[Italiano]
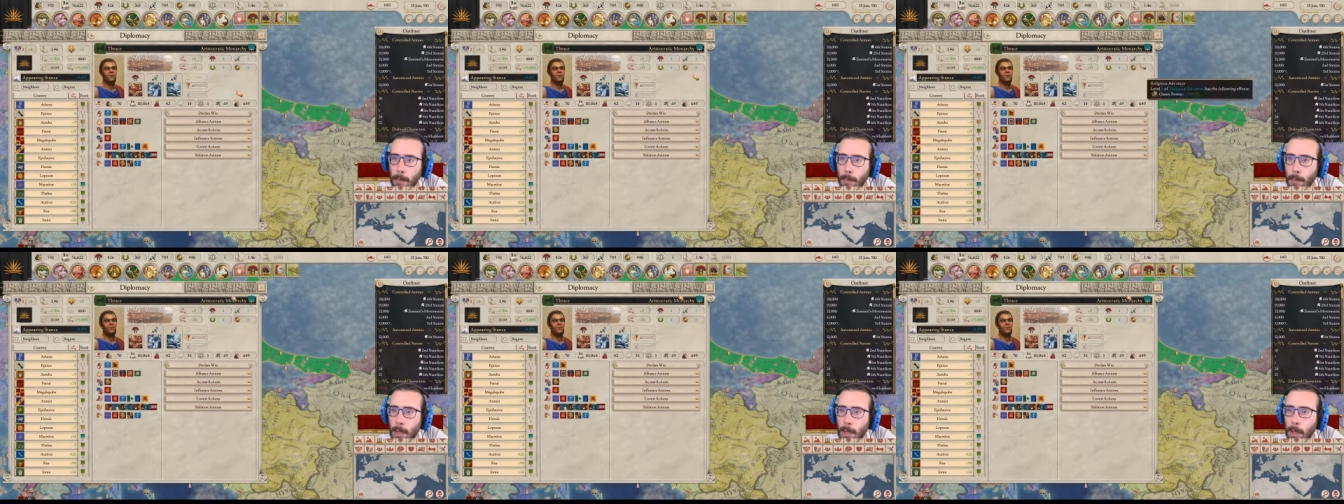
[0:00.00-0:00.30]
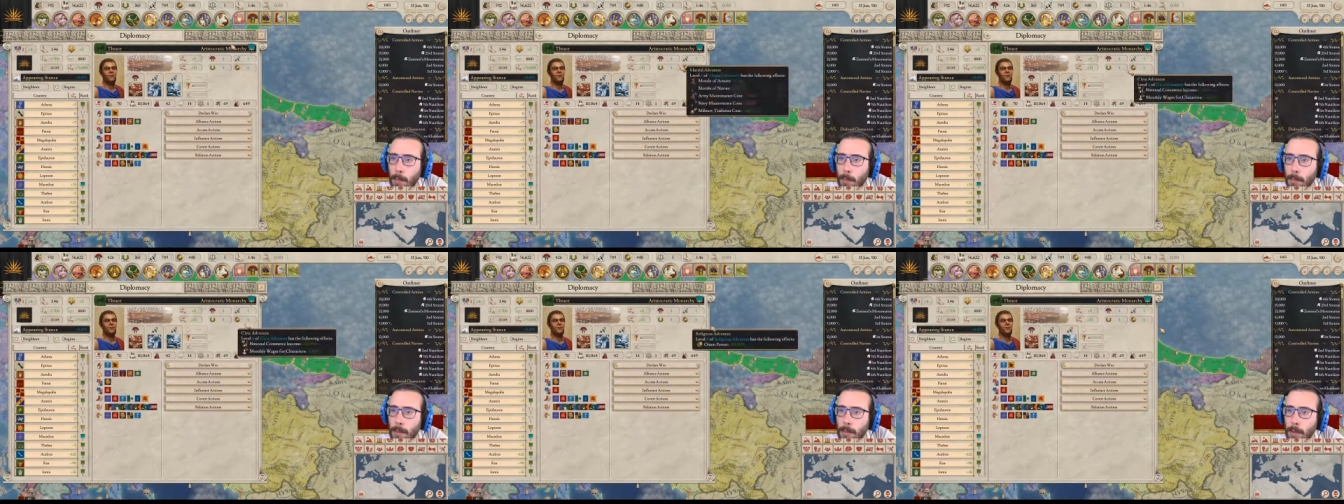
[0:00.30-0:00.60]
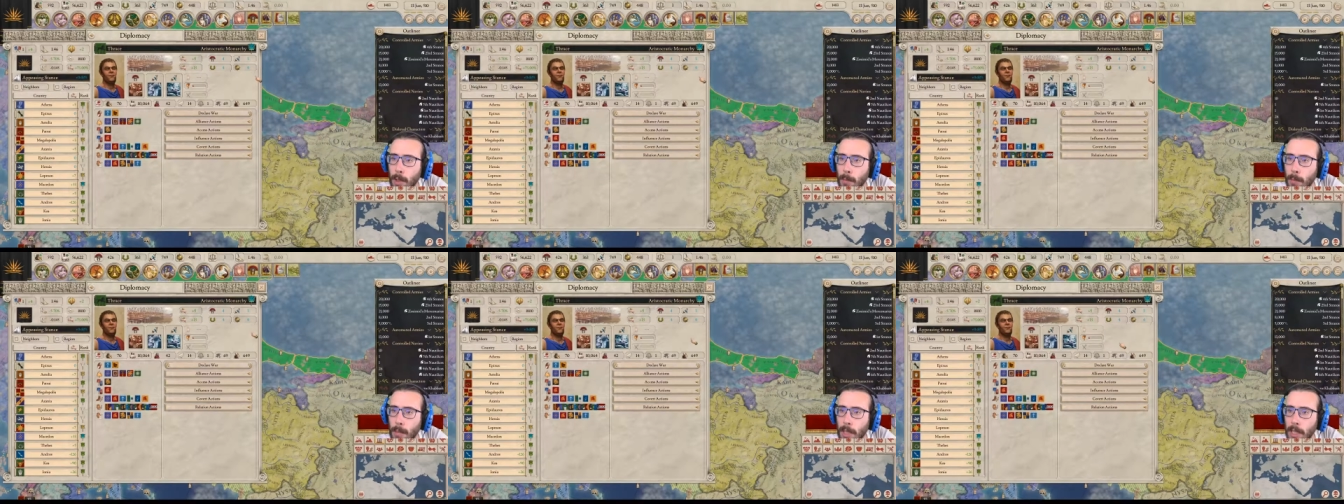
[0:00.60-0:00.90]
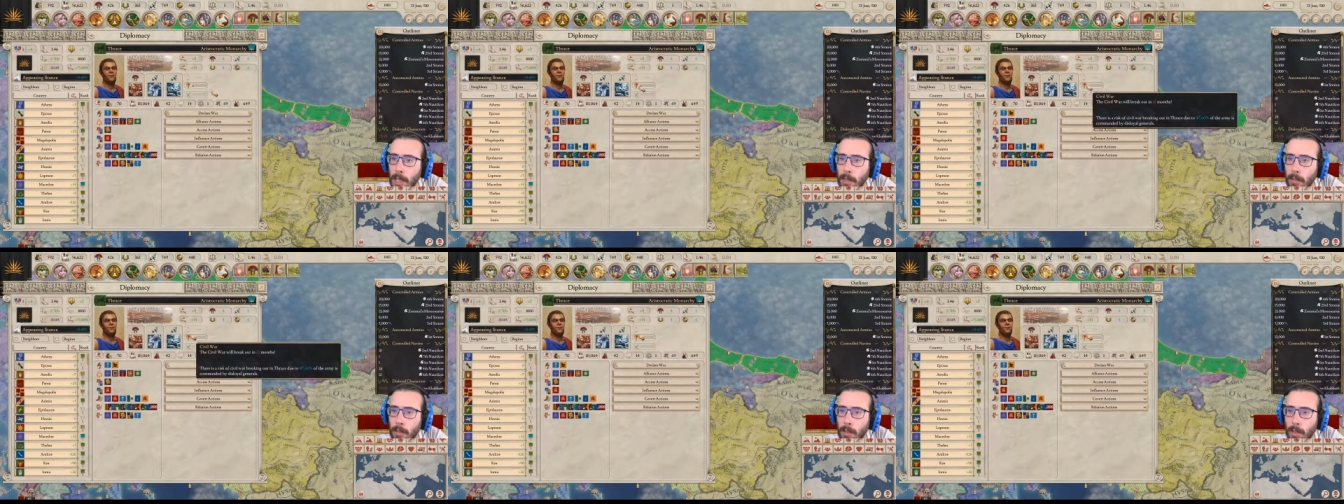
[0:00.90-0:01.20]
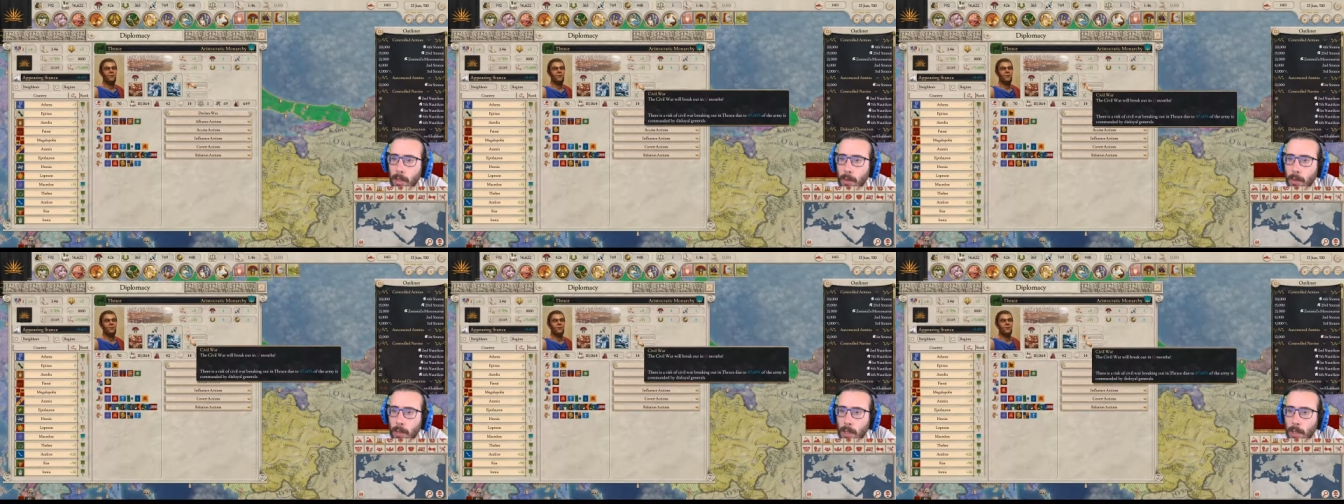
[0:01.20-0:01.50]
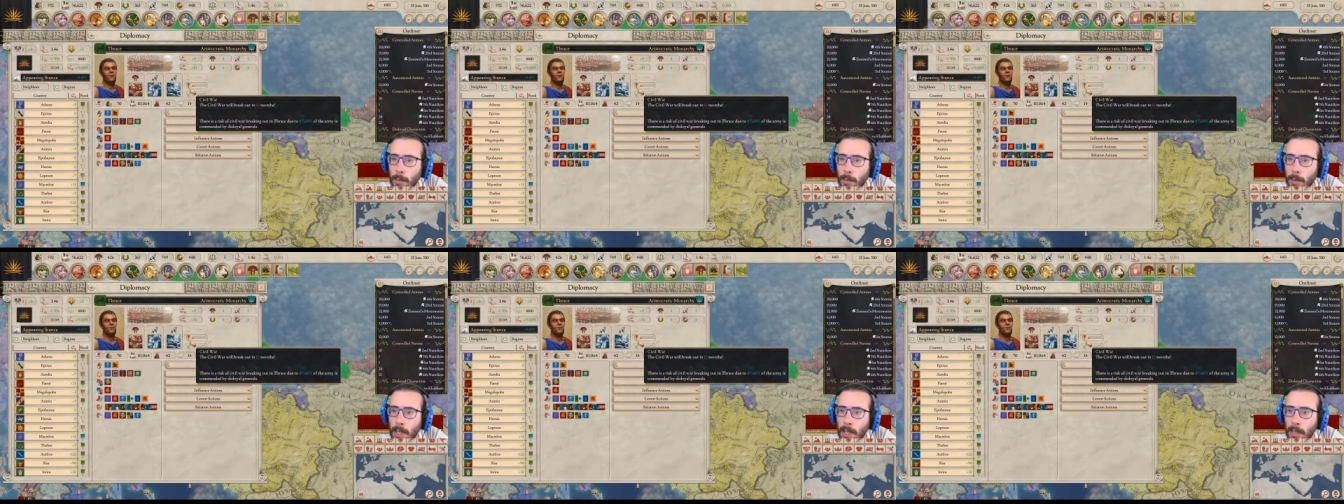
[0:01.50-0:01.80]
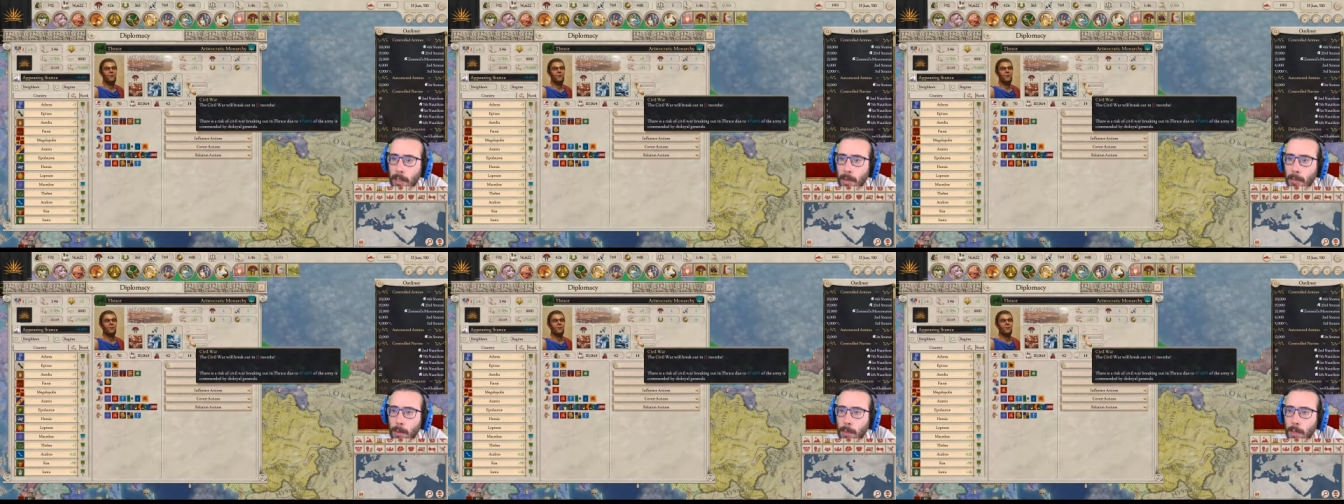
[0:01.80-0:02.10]
Ma non, non mi dice da qualche
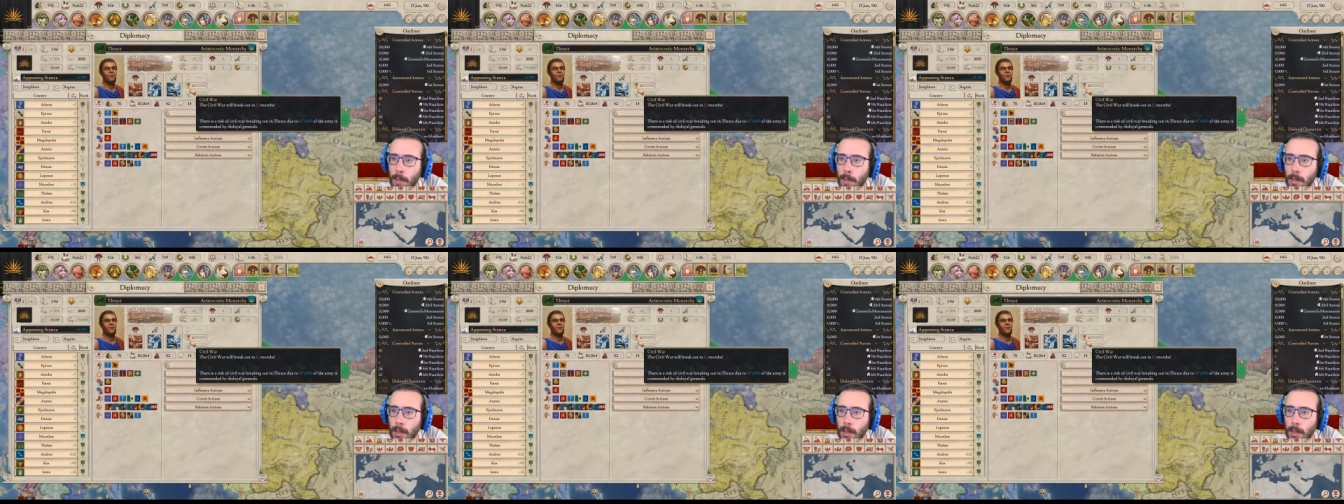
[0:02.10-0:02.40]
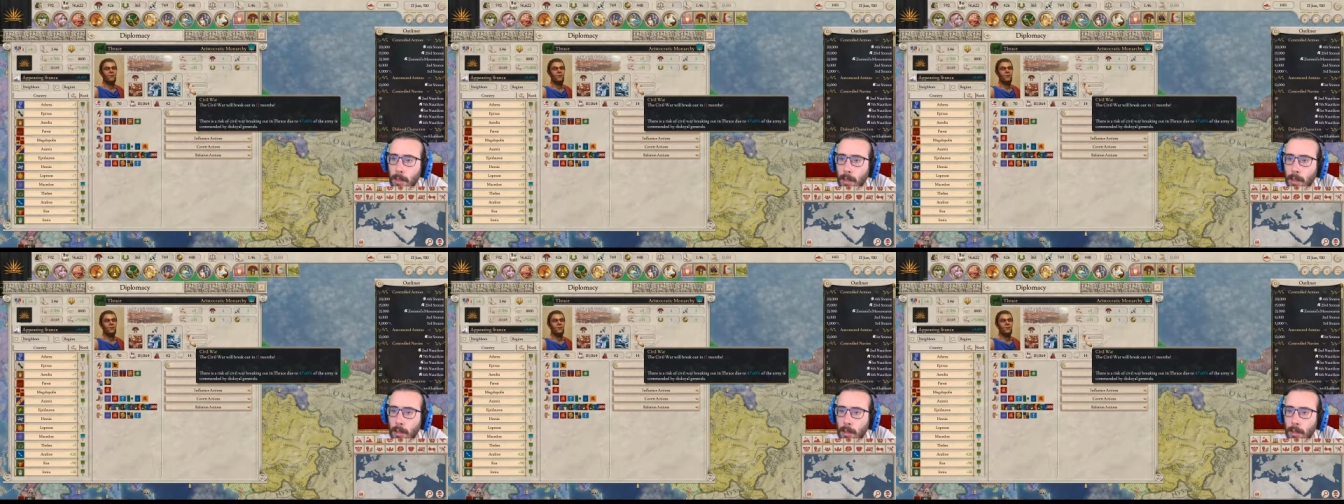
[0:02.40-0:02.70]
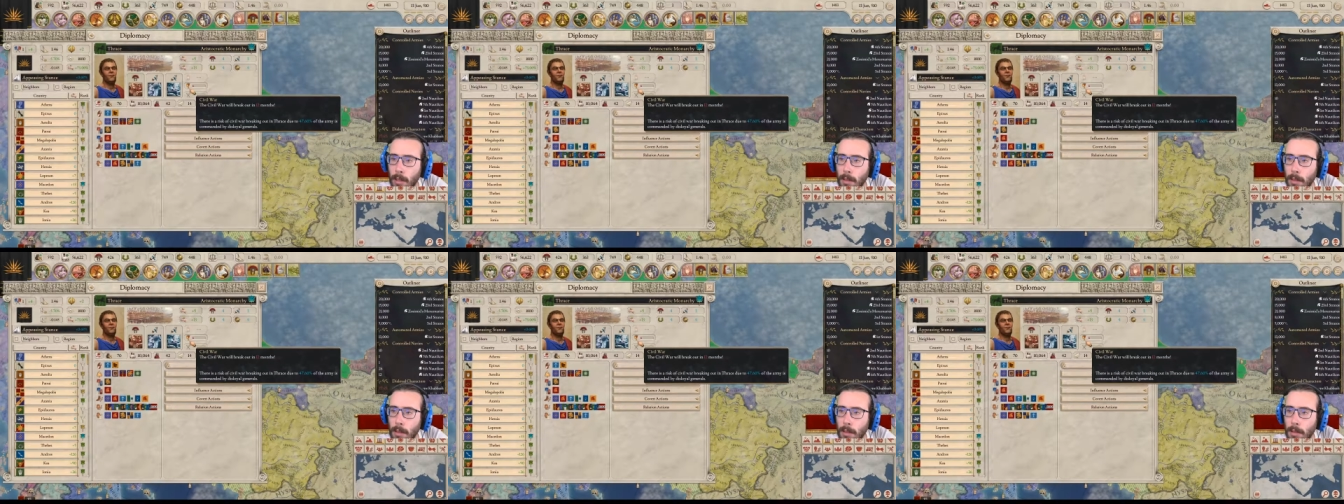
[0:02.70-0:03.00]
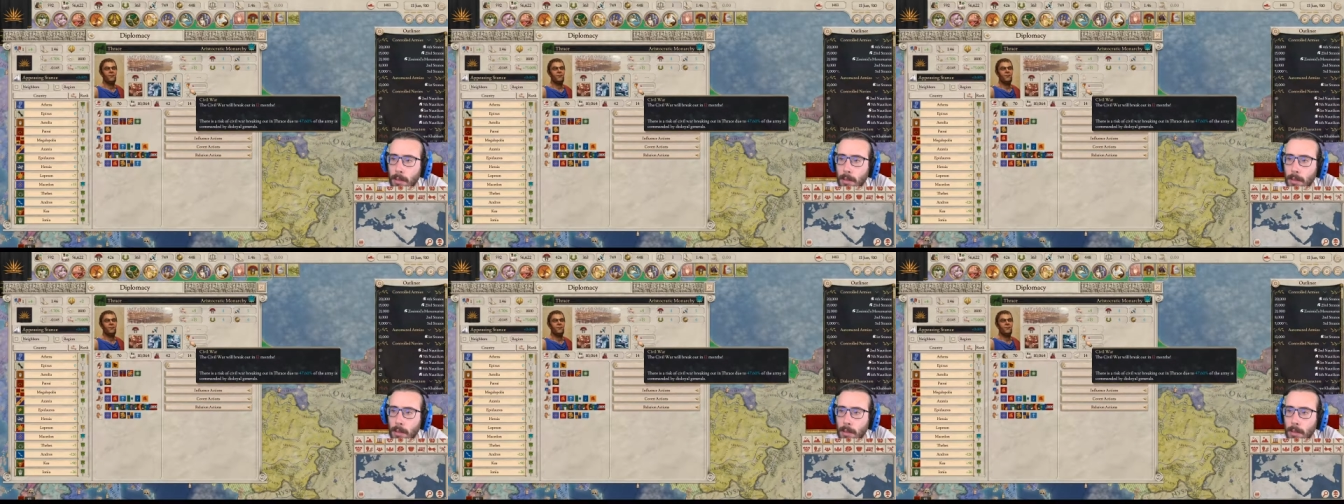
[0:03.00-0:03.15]
parte i pretendenti?